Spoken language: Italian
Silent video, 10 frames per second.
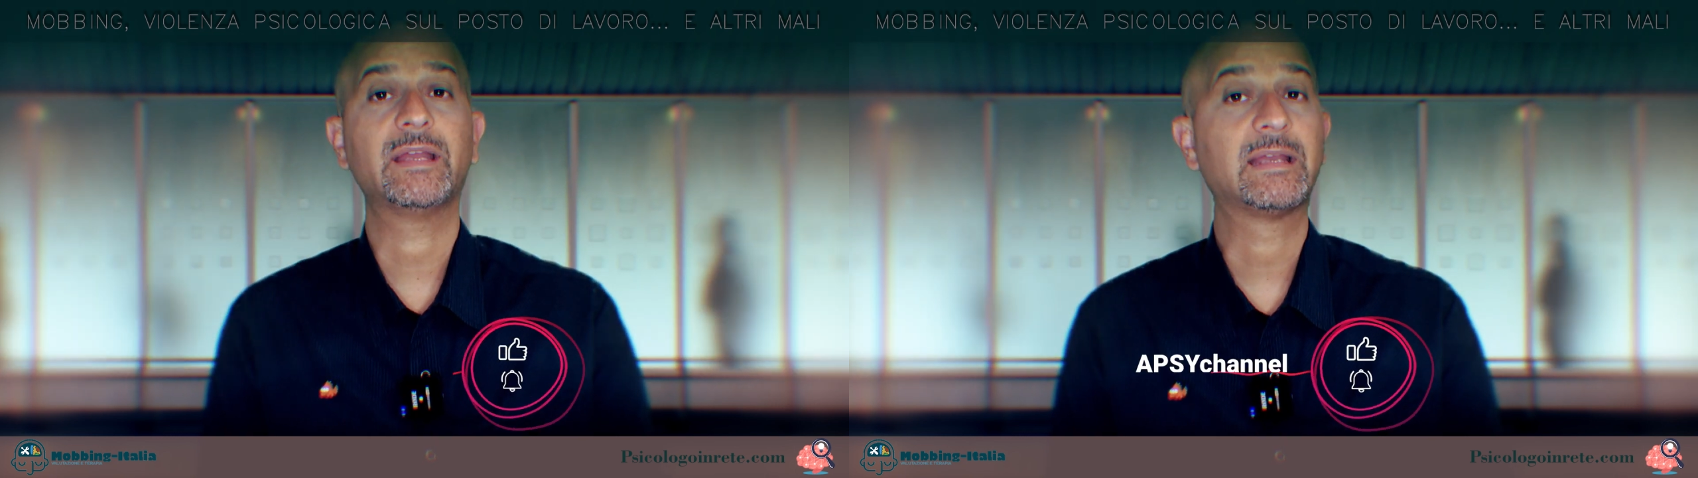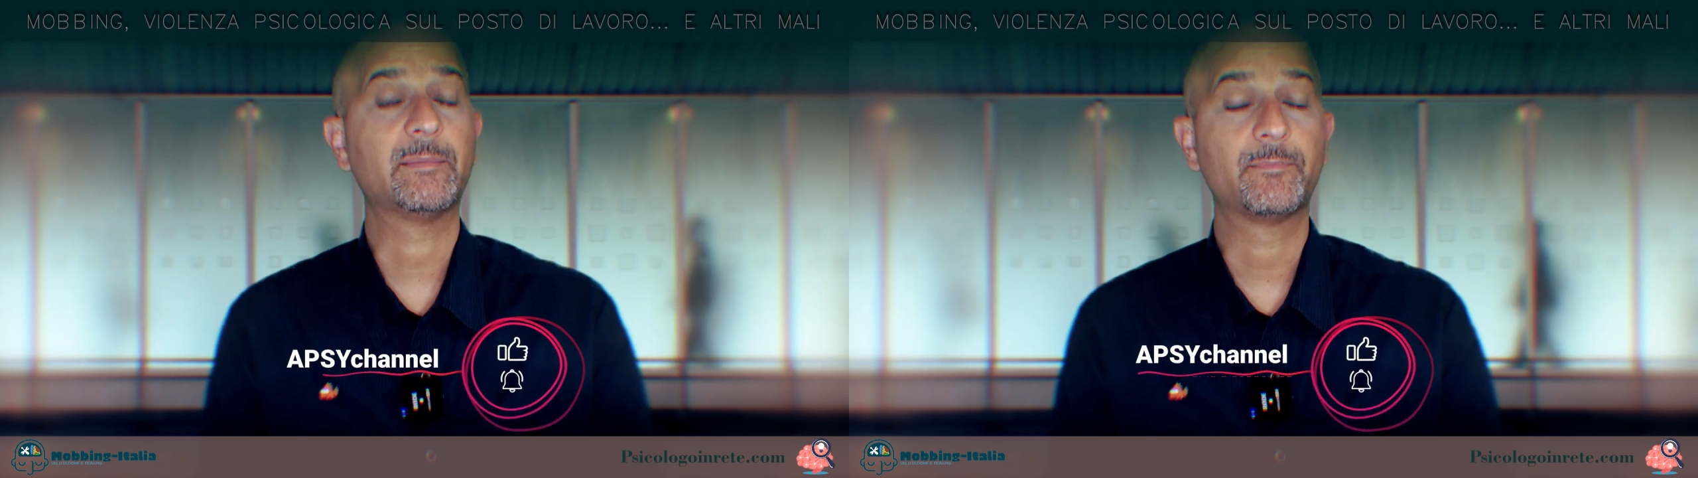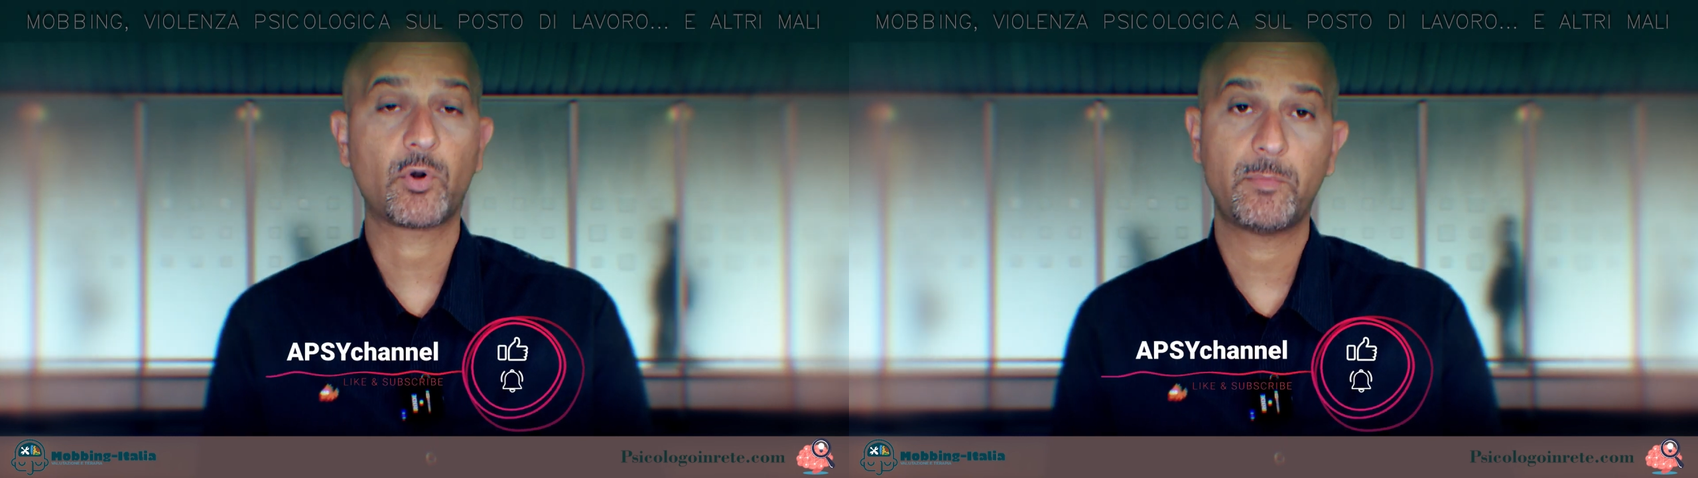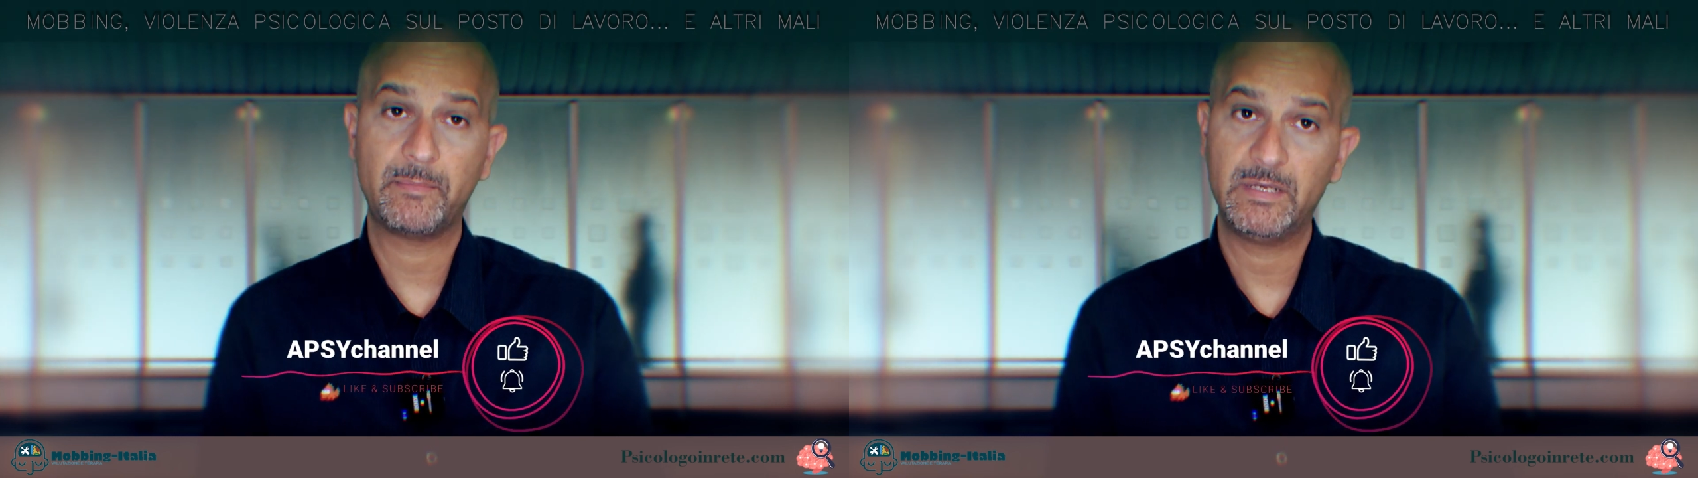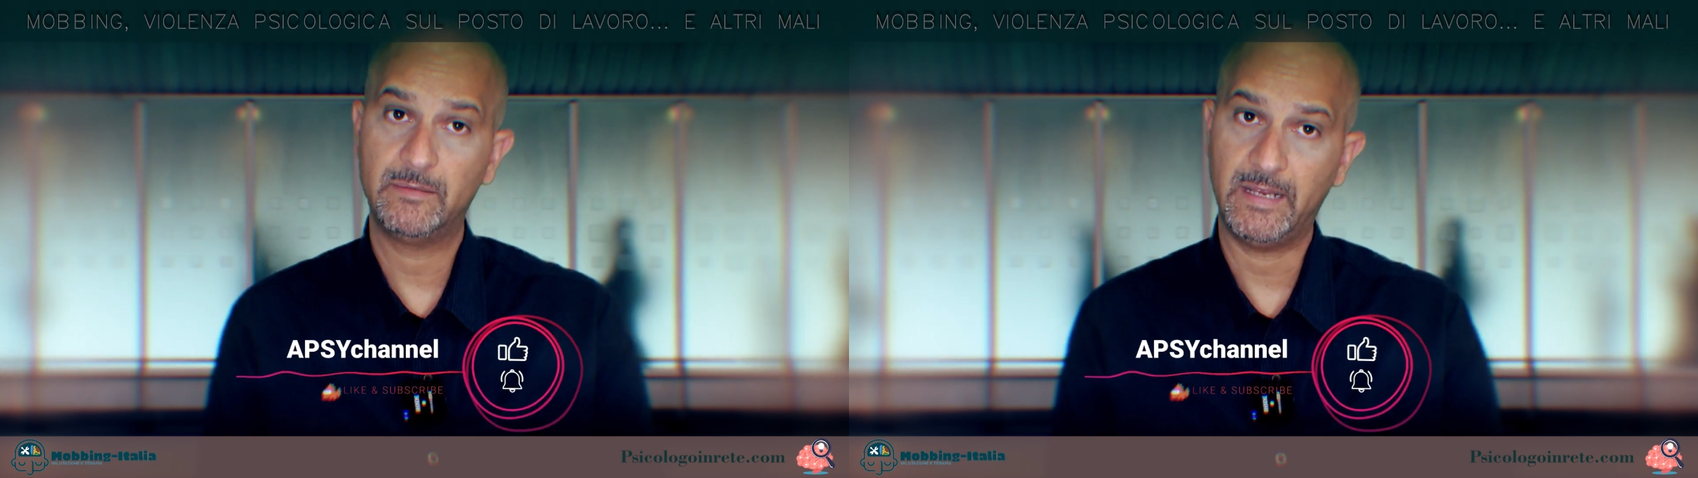e che
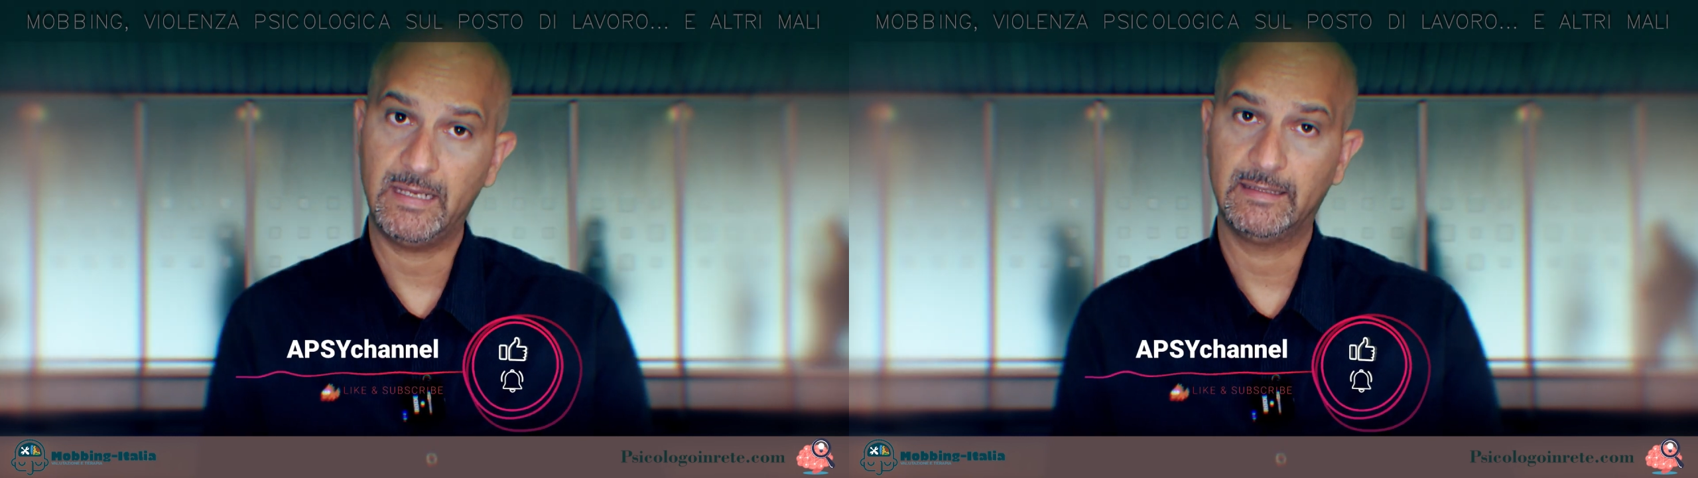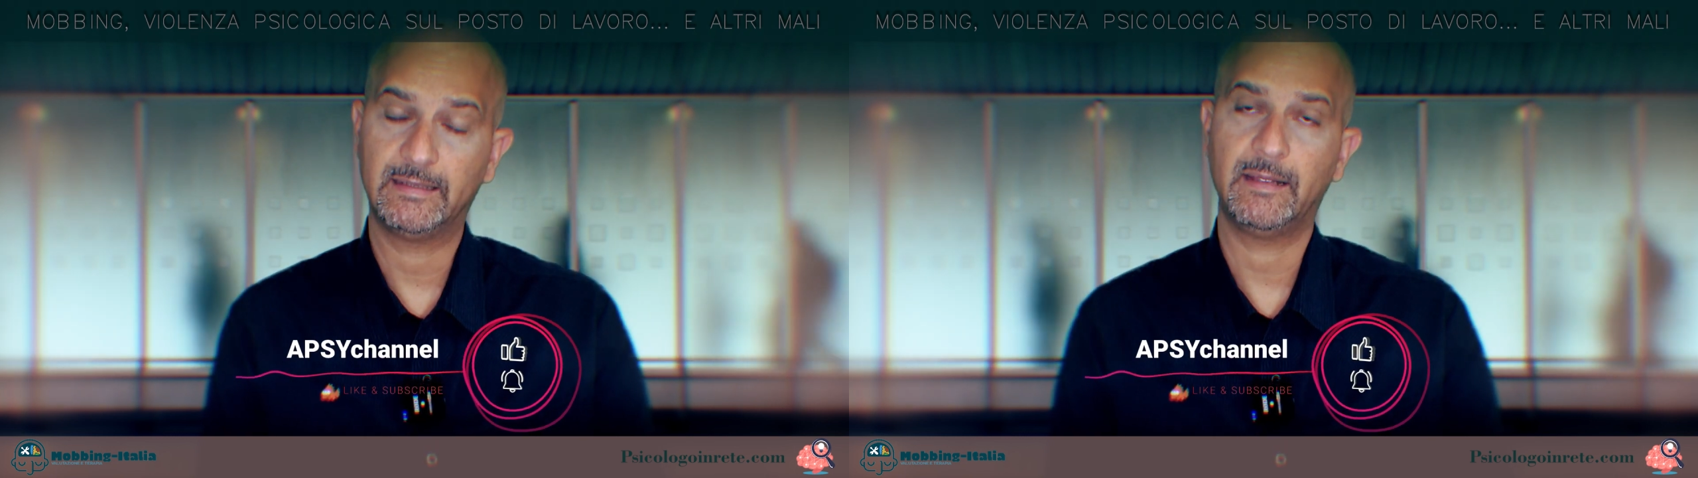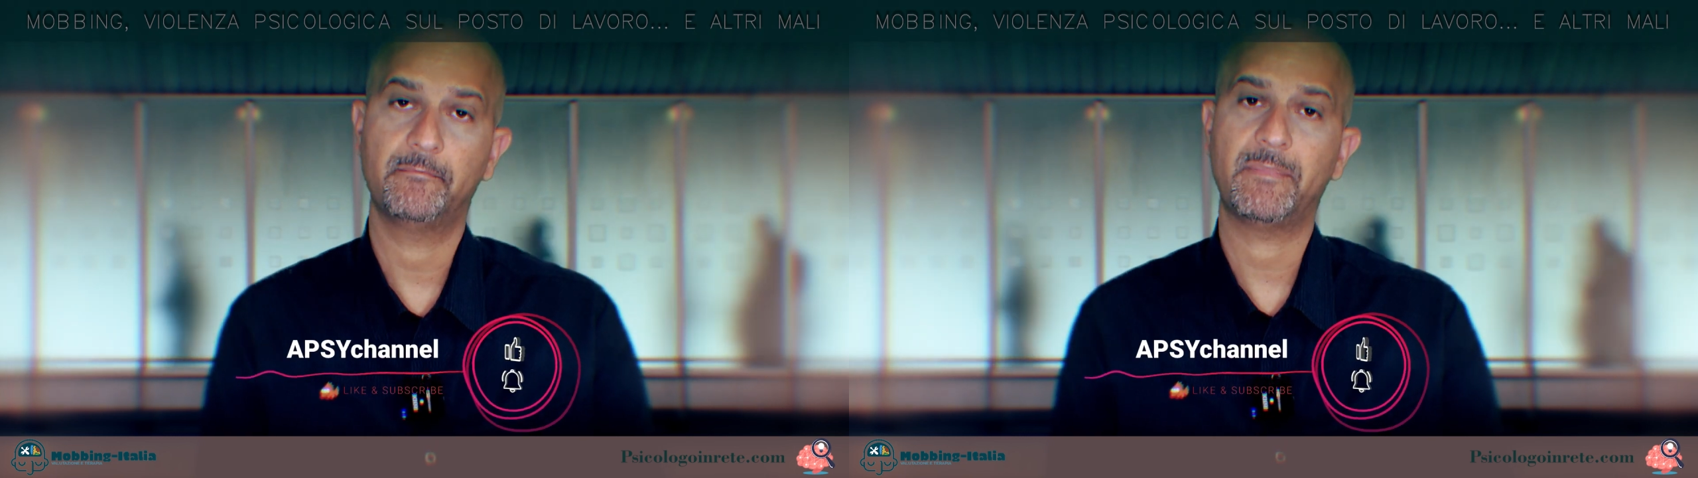probabilmente